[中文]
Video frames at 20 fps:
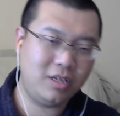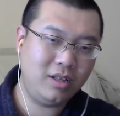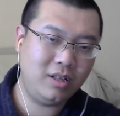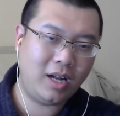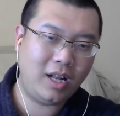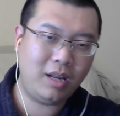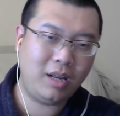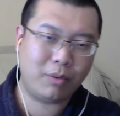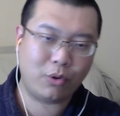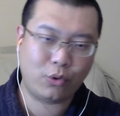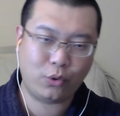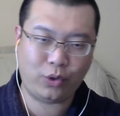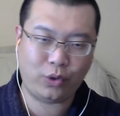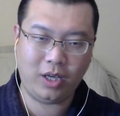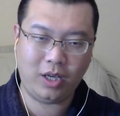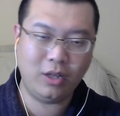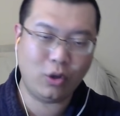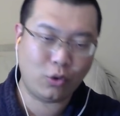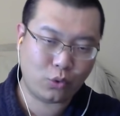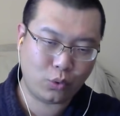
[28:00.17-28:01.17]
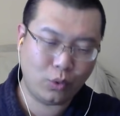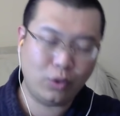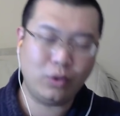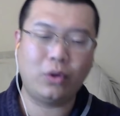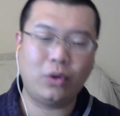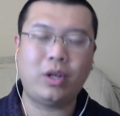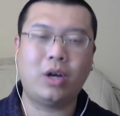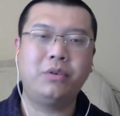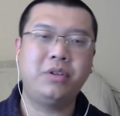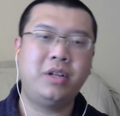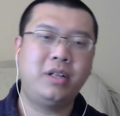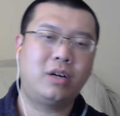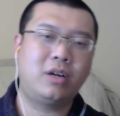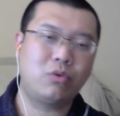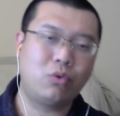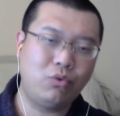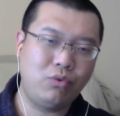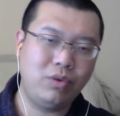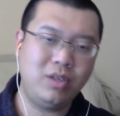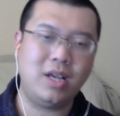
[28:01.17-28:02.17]
单里边提的所有的条件当
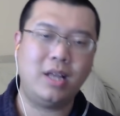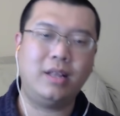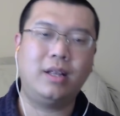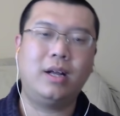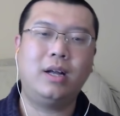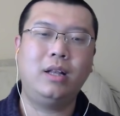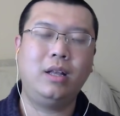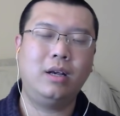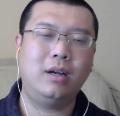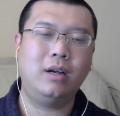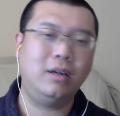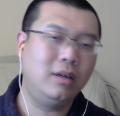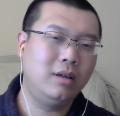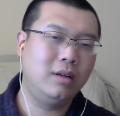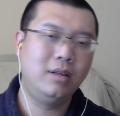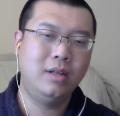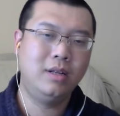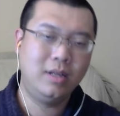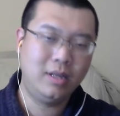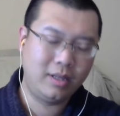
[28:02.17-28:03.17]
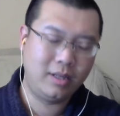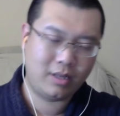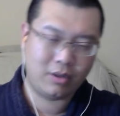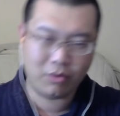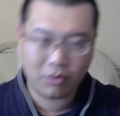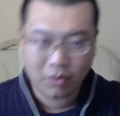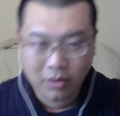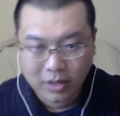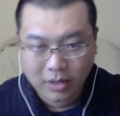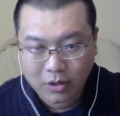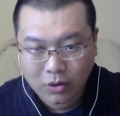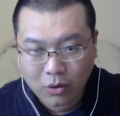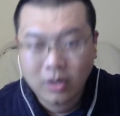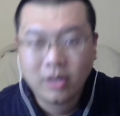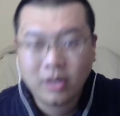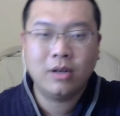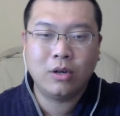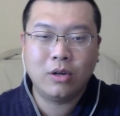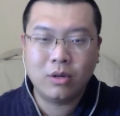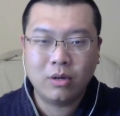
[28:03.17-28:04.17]
中最简单那个，他他就
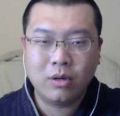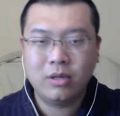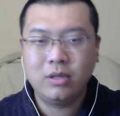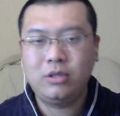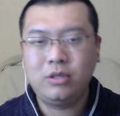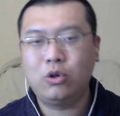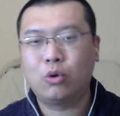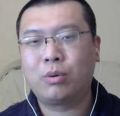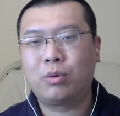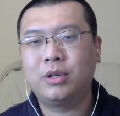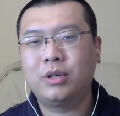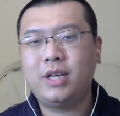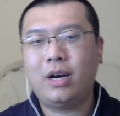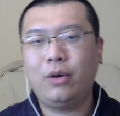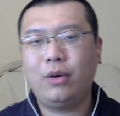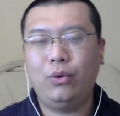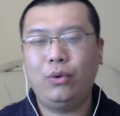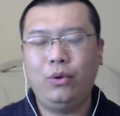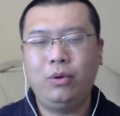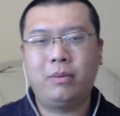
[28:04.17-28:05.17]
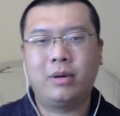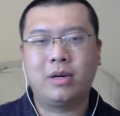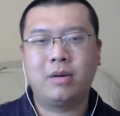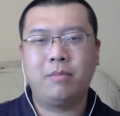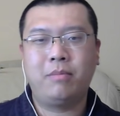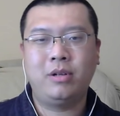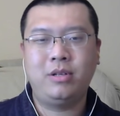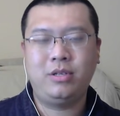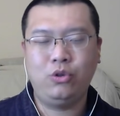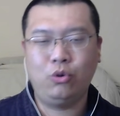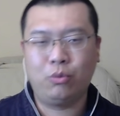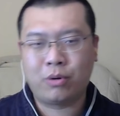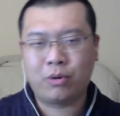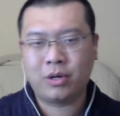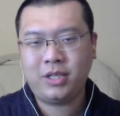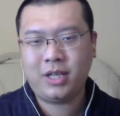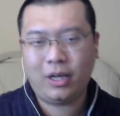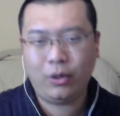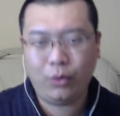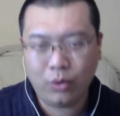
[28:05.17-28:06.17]
就坡下驴了，就把这就坡
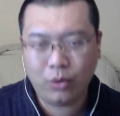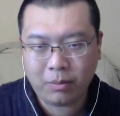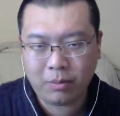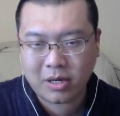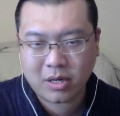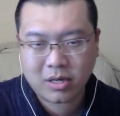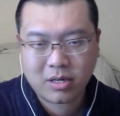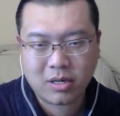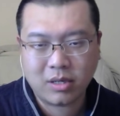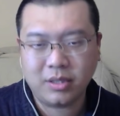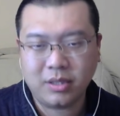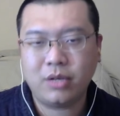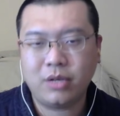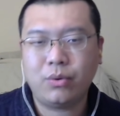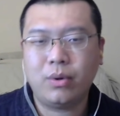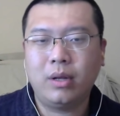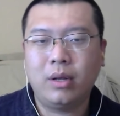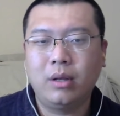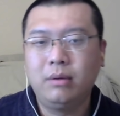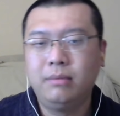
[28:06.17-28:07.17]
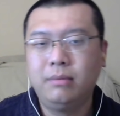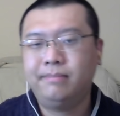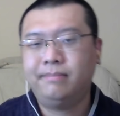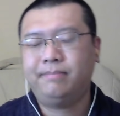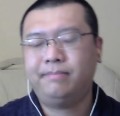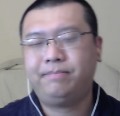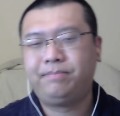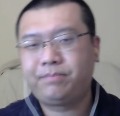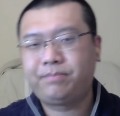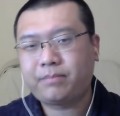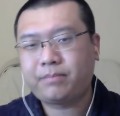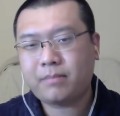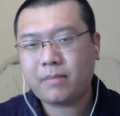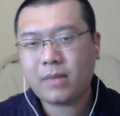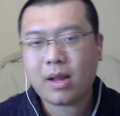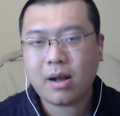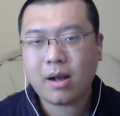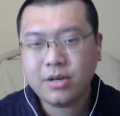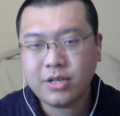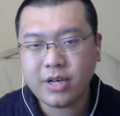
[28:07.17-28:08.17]
下驴的把这事儿解决了。
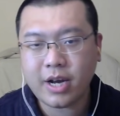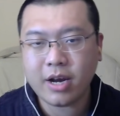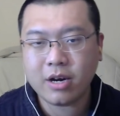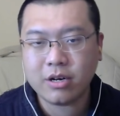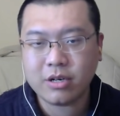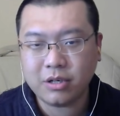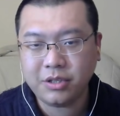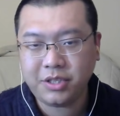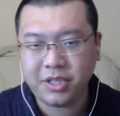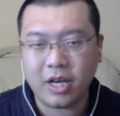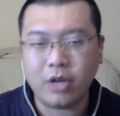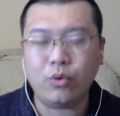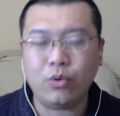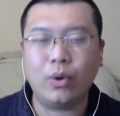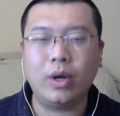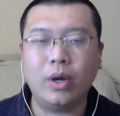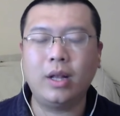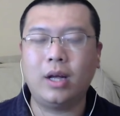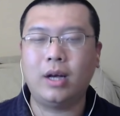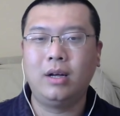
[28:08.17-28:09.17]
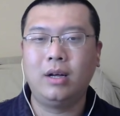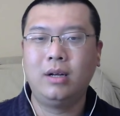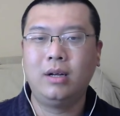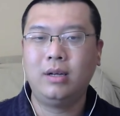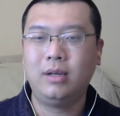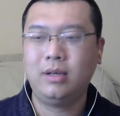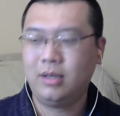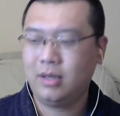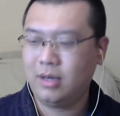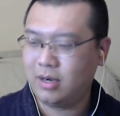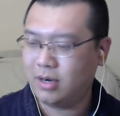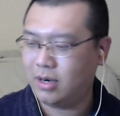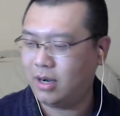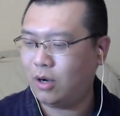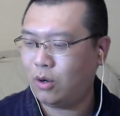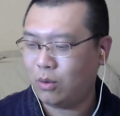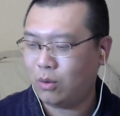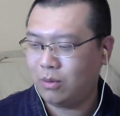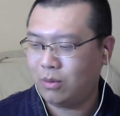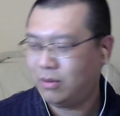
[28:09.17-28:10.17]
这个事儿解决了，然
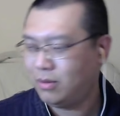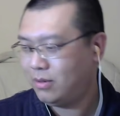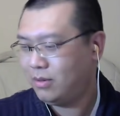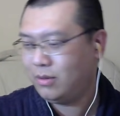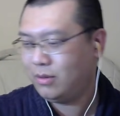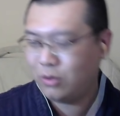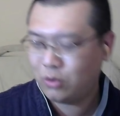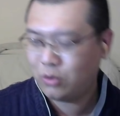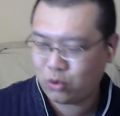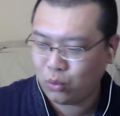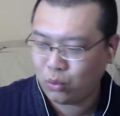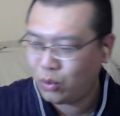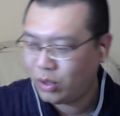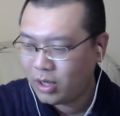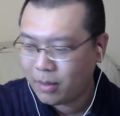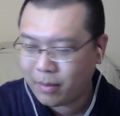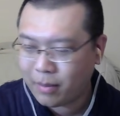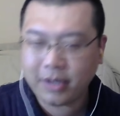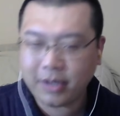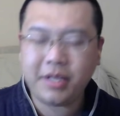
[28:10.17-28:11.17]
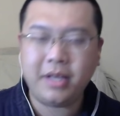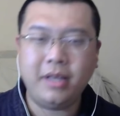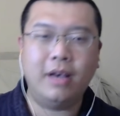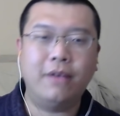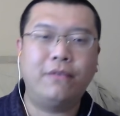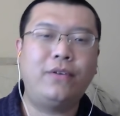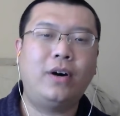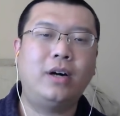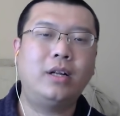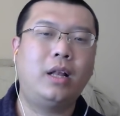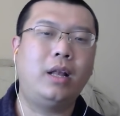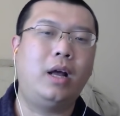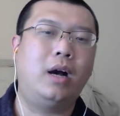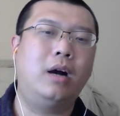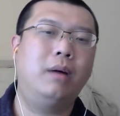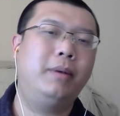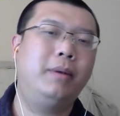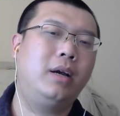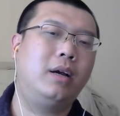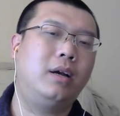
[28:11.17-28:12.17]
后中国那边也放了两个
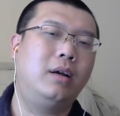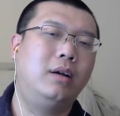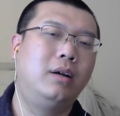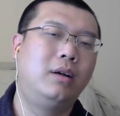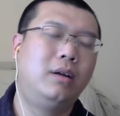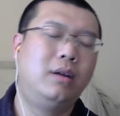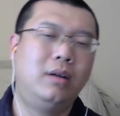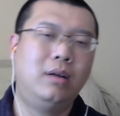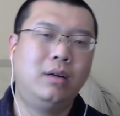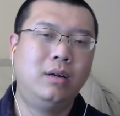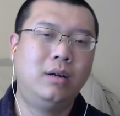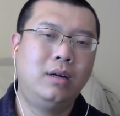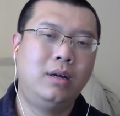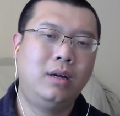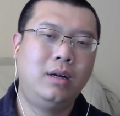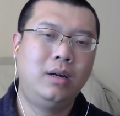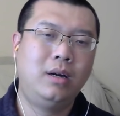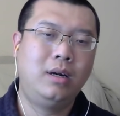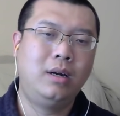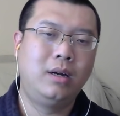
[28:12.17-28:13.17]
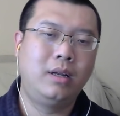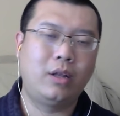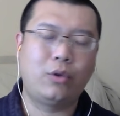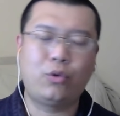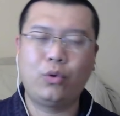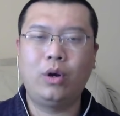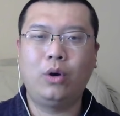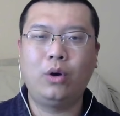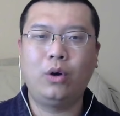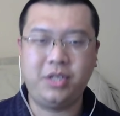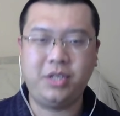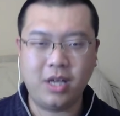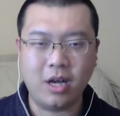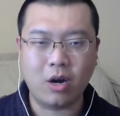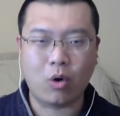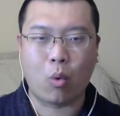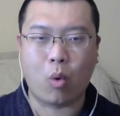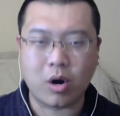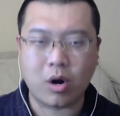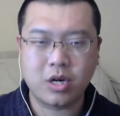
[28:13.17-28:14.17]
麦克。那最后结
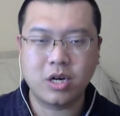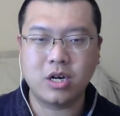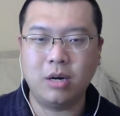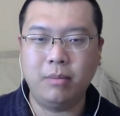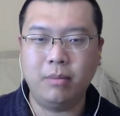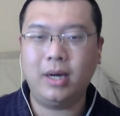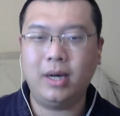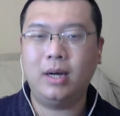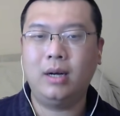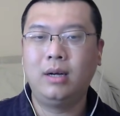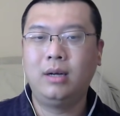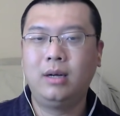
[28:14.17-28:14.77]
果是什么？